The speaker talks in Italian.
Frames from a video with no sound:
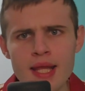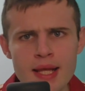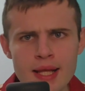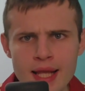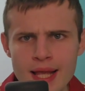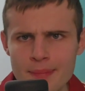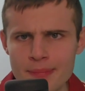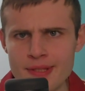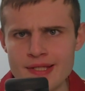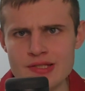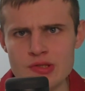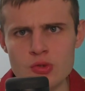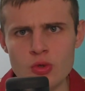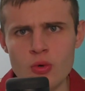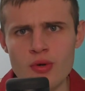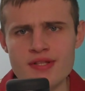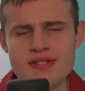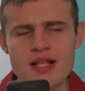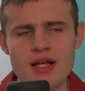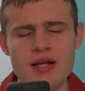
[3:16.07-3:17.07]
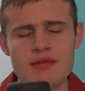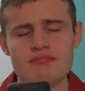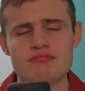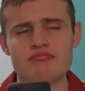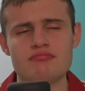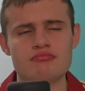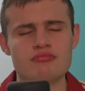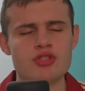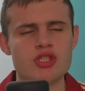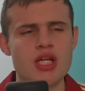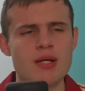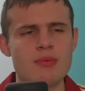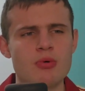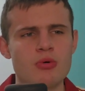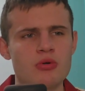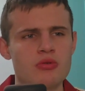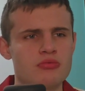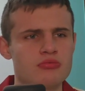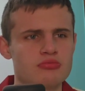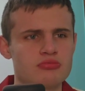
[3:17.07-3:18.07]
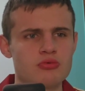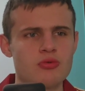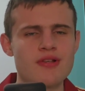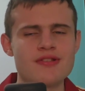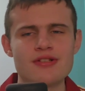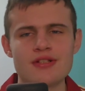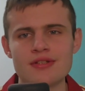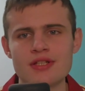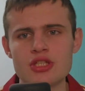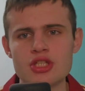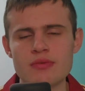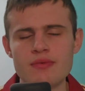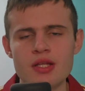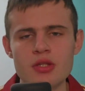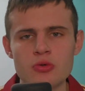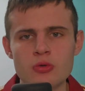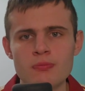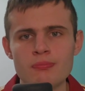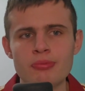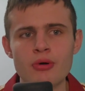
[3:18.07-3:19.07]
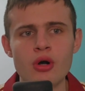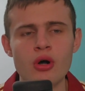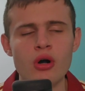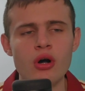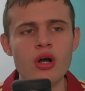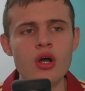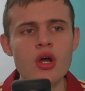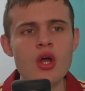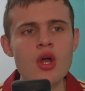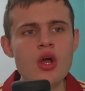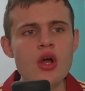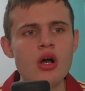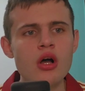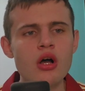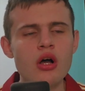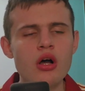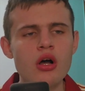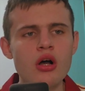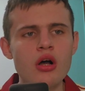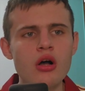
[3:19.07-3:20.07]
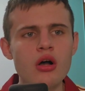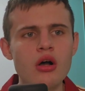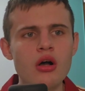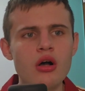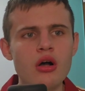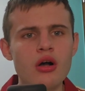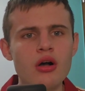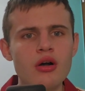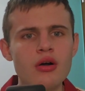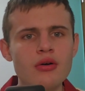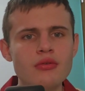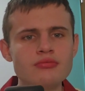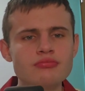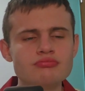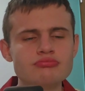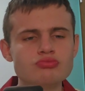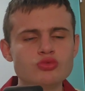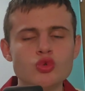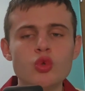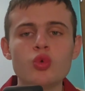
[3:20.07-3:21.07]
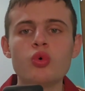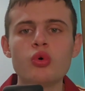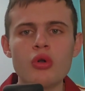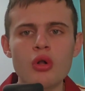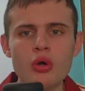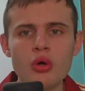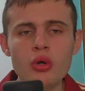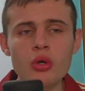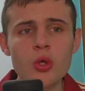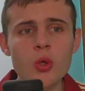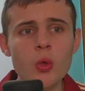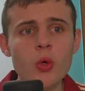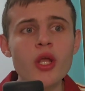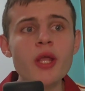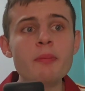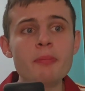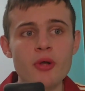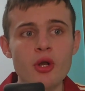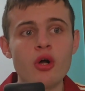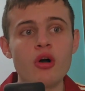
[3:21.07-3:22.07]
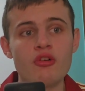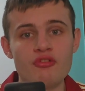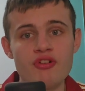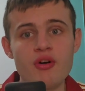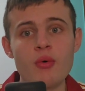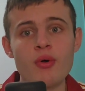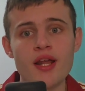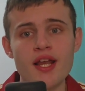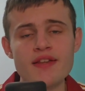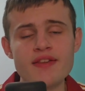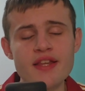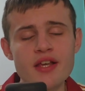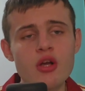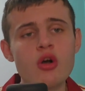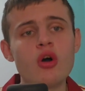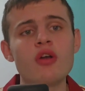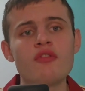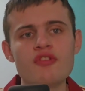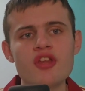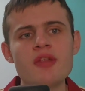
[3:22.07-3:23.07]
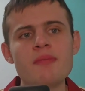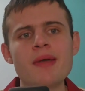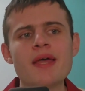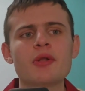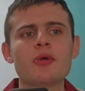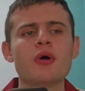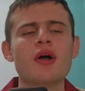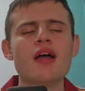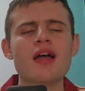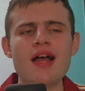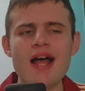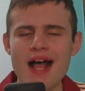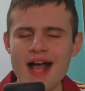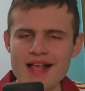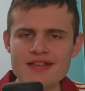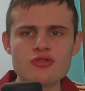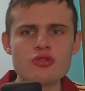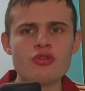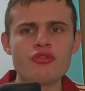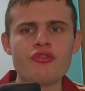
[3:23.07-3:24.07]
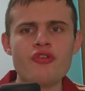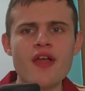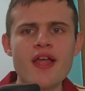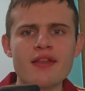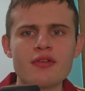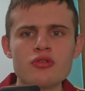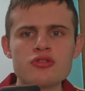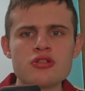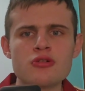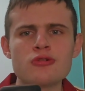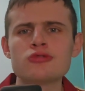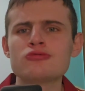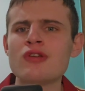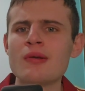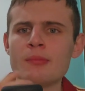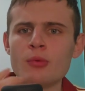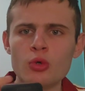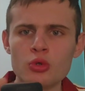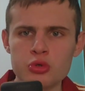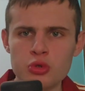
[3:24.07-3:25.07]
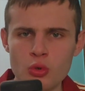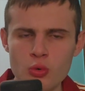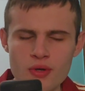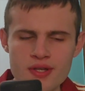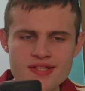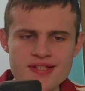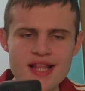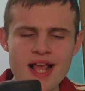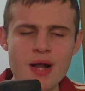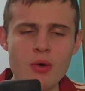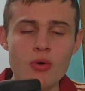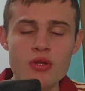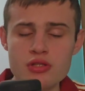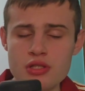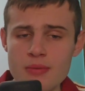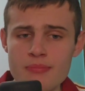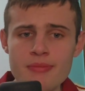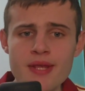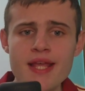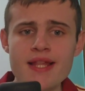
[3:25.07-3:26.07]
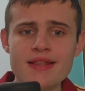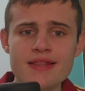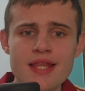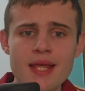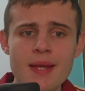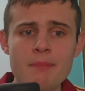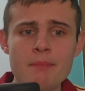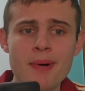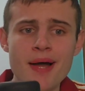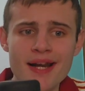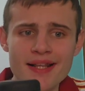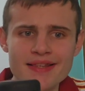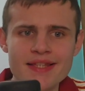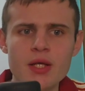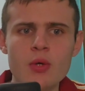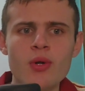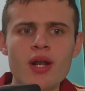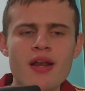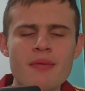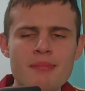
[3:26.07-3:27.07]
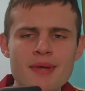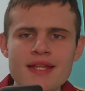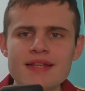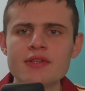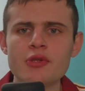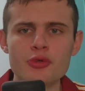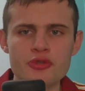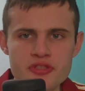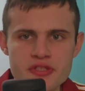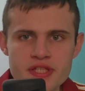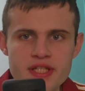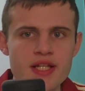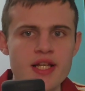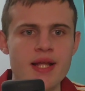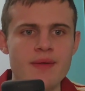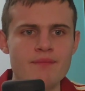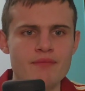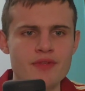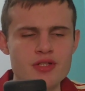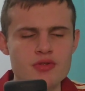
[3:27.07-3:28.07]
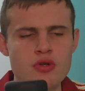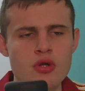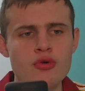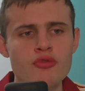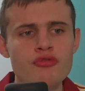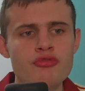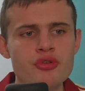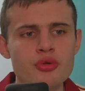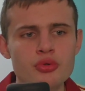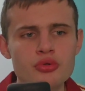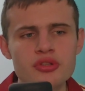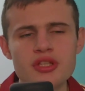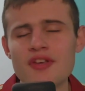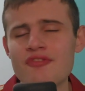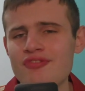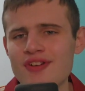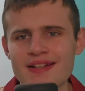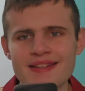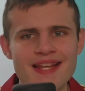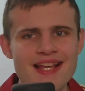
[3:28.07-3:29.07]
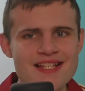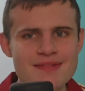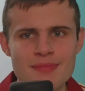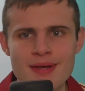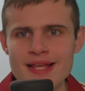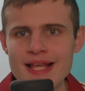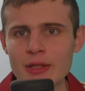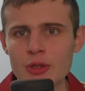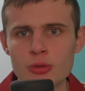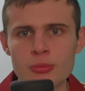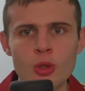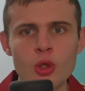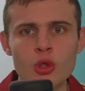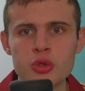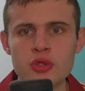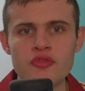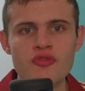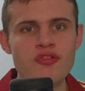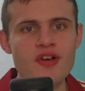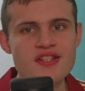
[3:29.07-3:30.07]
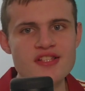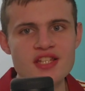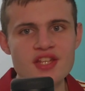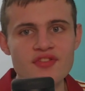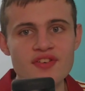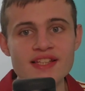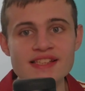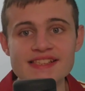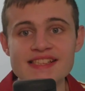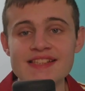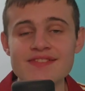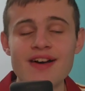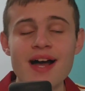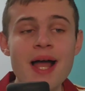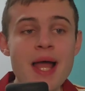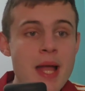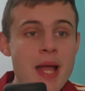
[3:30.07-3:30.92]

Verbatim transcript: capisco questa, diciamo, questo atteggiamento un po' uh, duro con lui, però fa un grande gol, vi ripeto, ha sofferto secondo me molto questa, questo ambiente particolarmente ostile nei suoi confronti, infatti ha sbagliato molto in fase difensiva,